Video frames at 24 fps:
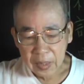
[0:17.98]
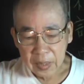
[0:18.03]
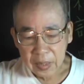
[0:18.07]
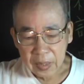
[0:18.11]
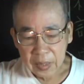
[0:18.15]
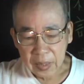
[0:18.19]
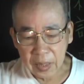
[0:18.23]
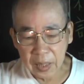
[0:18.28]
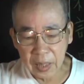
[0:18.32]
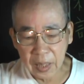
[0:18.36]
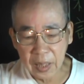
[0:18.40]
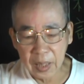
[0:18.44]

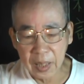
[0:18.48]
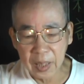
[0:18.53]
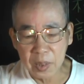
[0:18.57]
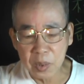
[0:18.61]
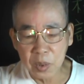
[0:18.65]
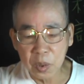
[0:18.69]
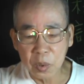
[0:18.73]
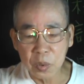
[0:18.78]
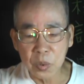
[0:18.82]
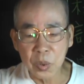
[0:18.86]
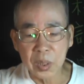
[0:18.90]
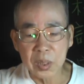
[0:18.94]
那个
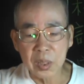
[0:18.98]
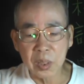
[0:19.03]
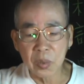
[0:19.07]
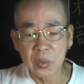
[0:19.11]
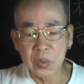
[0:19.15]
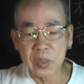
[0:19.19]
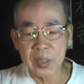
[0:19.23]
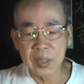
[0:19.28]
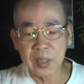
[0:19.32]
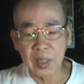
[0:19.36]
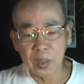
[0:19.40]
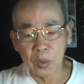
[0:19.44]
众所周
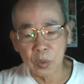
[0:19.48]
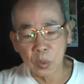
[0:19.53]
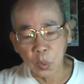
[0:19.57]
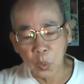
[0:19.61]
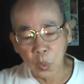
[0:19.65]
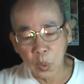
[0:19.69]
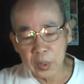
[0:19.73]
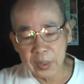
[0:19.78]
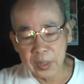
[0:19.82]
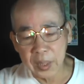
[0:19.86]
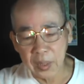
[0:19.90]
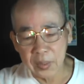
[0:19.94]
知啊，
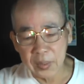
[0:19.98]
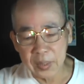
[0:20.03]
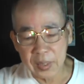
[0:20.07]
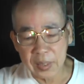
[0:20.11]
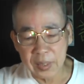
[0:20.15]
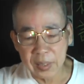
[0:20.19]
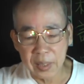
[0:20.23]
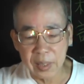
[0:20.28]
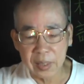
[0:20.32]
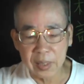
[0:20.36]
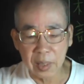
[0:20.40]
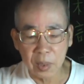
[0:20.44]
鸵鸟是
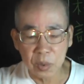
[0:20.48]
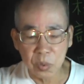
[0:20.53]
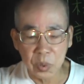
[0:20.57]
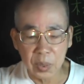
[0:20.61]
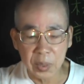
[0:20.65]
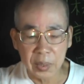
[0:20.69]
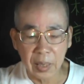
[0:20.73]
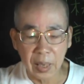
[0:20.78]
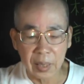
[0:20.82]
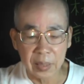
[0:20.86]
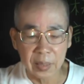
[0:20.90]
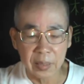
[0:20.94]
世界上
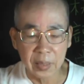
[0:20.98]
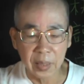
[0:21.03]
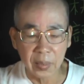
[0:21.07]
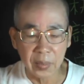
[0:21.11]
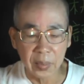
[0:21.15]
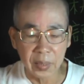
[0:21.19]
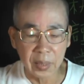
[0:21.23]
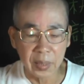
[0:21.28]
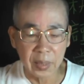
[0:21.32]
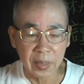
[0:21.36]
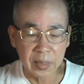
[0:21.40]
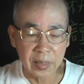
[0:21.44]
最大的鸟
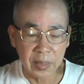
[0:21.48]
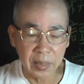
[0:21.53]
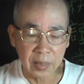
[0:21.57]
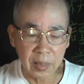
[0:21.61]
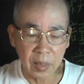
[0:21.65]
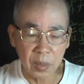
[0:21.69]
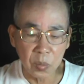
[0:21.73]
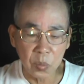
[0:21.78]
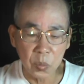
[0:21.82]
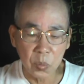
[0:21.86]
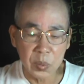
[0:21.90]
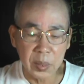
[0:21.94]
类哈，常
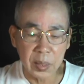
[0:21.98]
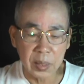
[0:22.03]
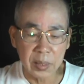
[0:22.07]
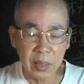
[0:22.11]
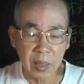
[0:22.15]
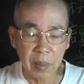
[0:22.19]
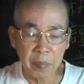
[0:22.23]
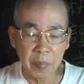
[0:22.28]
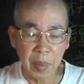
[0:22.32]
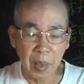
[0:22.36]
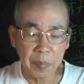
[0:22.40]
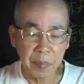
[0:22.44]
常孤身
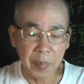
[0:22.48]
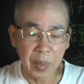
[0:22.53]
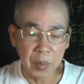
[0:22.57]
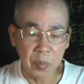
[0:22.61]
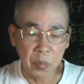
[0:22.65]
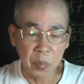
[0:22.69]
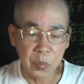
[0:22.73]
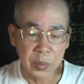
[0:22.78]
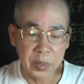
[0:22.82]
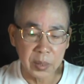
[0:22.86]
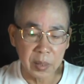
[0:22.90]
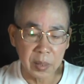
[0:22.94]
在茫茫
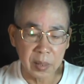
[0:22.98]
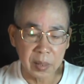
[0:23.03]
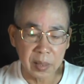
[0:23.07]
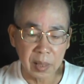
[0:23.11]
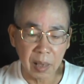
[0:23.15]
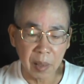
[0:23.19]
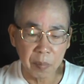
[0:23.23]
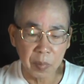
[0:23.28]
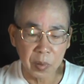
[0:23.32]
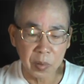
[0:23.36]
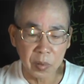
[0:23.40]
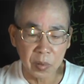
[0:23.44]
无际的
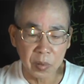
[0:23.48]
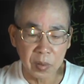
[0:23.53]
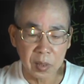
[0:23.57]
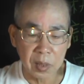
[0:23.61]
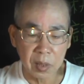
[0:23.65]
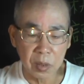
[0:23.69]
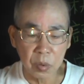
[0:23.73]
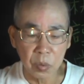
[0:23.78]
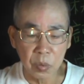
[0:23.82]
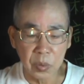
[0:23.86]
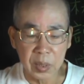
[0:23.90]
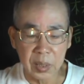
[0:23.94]
沙漠中
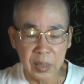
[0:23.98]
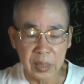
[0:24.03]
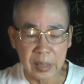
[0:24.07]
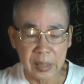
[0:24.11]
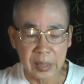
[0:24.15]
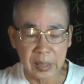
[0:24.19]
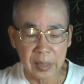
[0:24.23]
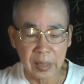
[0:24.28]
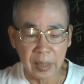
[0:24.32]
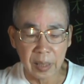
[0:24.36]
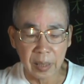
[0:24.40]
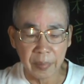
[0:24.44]
四处觅
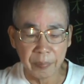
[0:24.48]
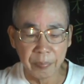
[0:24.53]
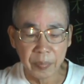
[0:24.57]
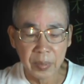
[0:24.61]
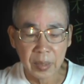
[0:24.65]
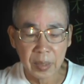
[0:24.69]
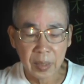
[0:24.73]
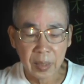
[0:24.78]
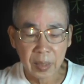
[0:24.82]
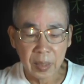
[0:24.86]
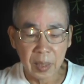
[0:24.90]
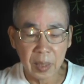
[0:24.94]
食哈。
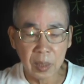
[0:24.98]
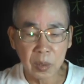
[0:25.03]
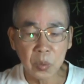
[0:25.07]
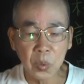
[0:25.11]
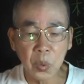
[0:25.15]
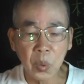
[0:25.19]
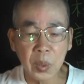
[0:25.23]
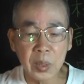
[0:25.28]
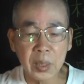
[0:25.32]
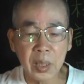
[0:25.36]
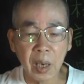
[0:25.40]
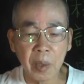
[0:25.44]
而
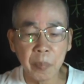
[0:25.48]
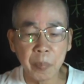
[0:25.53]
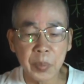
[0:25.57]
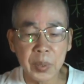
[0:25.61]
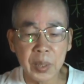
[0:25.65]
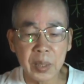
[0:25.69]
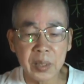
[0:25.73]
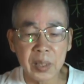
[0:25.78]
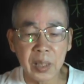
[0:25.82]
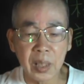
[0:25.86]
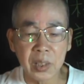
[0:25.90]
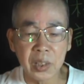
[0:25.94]
鸵鸟不
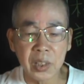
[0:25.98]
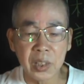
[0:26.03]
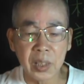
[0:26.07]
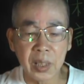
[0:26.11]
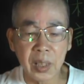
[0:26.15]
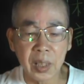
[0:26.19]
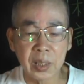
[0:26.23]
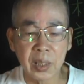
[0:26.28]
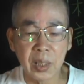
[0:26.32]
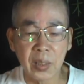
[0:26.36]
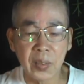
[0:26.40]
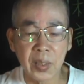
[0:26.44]
能像其
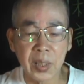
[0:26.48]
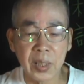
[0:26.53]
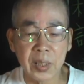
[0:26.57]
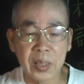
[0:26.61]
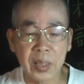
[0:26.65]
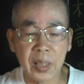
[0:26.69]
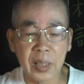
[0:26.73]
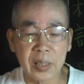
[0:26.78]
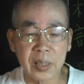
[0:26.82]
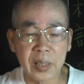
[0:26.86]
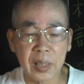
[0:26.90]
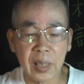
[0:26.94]
他鸟类一
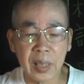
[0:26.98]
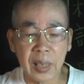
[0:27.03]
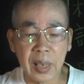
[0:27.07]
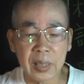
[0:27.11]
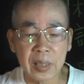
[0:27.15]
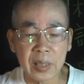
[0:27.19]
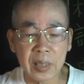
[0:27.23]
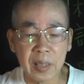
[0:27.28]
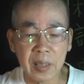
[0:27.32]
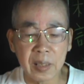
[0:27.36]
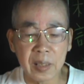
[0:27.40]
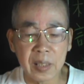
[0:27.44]
样在
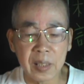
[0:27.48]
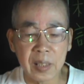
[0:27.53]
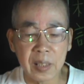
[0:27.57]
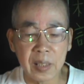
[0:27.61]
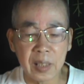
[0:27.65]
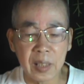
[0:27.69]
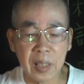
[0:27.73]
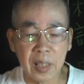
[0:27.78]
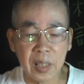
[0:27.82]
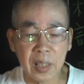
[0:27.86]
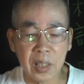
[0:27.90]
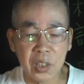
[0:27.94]
蓝天自
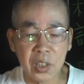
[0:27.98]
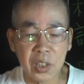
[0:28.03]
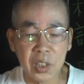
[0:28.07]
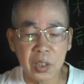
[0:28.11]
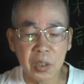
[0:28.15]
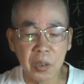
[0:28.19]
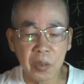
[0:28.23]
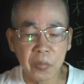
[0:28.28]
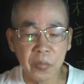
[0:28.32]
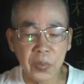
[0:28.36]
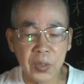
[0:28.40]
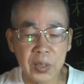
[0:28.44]
呃自
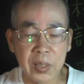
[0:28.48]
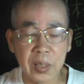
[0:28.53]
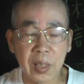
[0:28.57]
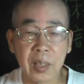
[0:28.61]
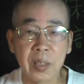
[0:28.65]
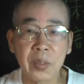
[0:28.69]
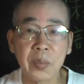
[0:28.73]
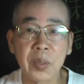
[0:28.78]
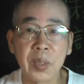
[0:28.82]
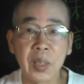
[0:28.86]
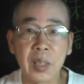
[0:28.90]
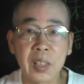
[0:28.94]
由飞翔，
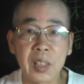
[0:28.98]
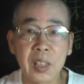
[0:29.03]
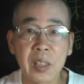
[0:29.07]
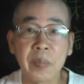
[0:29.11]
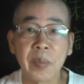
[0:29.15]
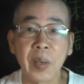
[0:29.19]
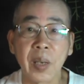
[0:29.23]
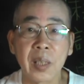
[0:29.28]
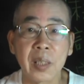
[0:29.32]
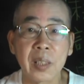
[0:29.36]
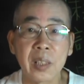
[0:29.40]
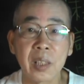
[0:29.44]
因为它翅
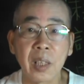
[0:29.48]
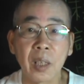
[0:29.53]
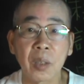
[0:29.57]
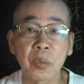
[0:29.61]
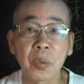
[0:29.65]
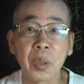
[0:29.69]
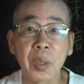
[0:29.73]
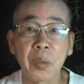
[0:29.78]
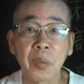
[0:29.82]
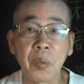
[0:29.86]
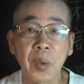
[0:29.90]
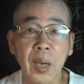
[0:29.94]
膀很小，
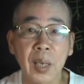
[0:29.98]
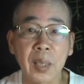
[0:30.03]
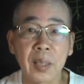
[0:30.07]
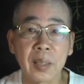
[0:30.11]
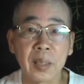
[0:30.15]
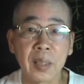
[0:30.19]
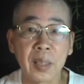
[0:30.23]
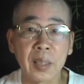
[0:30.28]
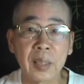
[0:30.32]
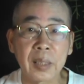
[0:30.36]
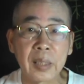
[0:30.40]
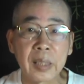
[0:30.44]
退化了
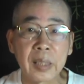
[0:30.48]
啊。